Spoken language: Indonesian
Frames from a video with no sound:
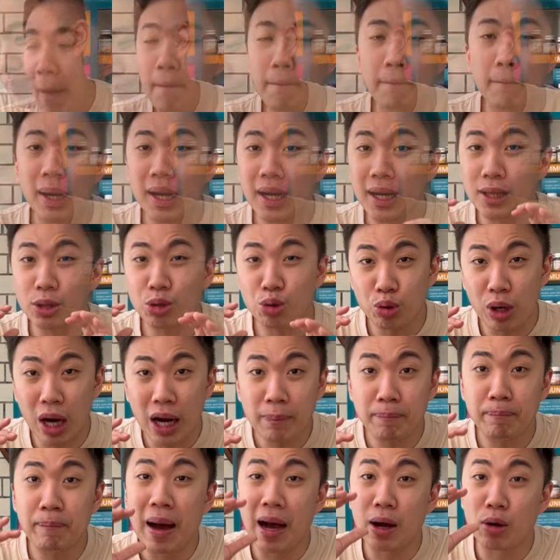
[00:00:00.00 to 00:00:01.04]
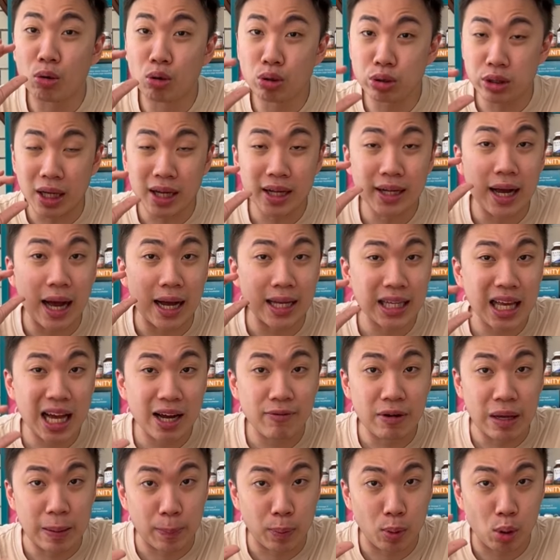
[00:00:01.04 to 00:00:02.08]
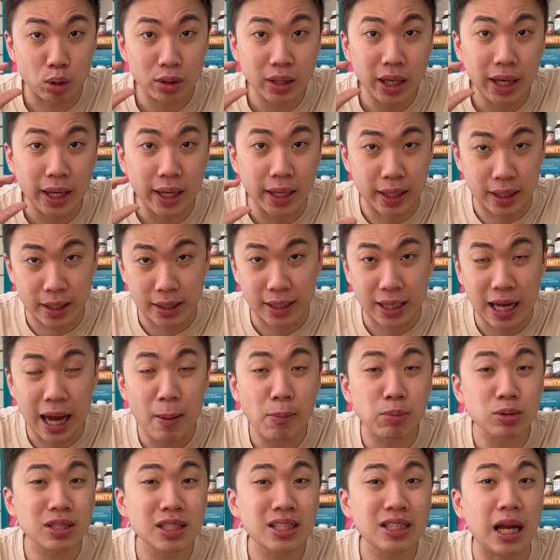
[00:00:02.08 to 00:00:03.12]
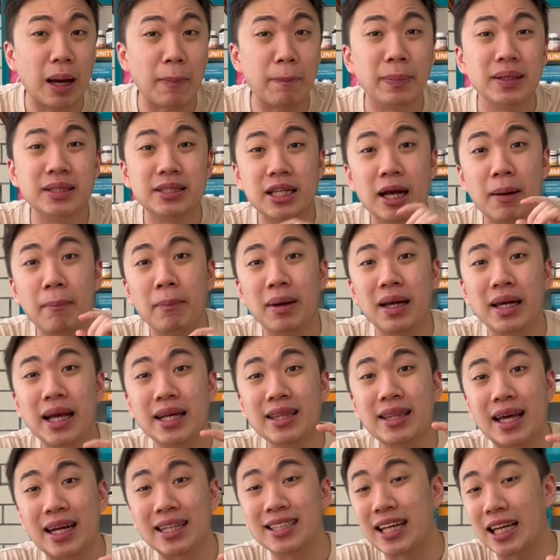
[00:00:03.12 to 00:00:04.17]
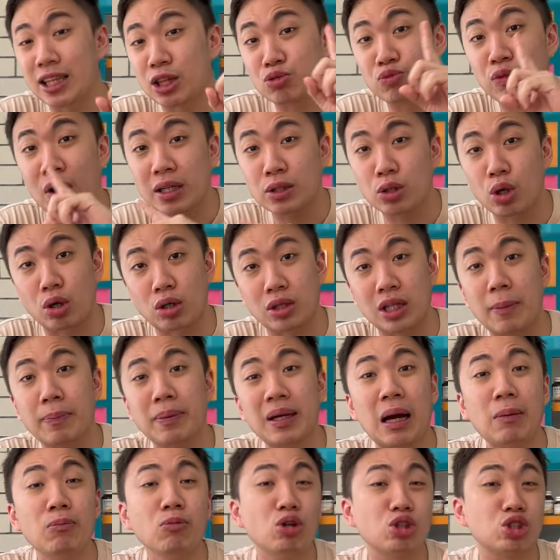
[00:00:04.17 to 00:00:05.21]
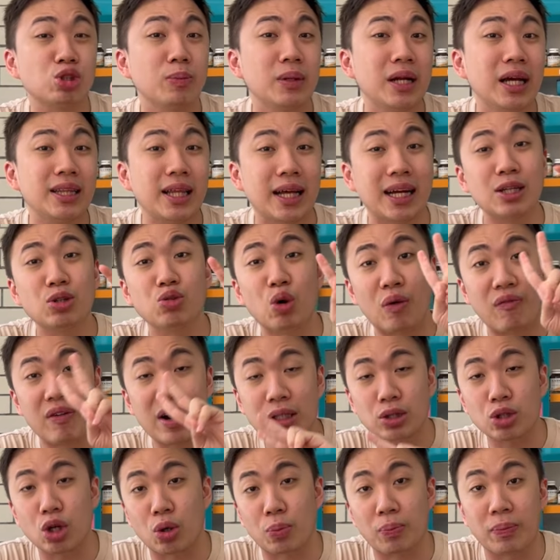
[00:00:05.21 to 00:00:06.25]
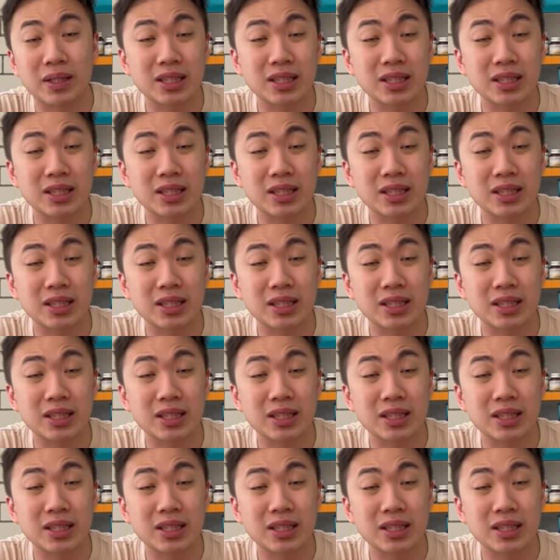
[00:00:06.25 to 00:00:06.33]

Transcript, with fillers: Menentukan bagus enggaknya whey protein, kamu tidak bisa melihat dari satu faktor, tapi kamu harus melihat dari dua faktor.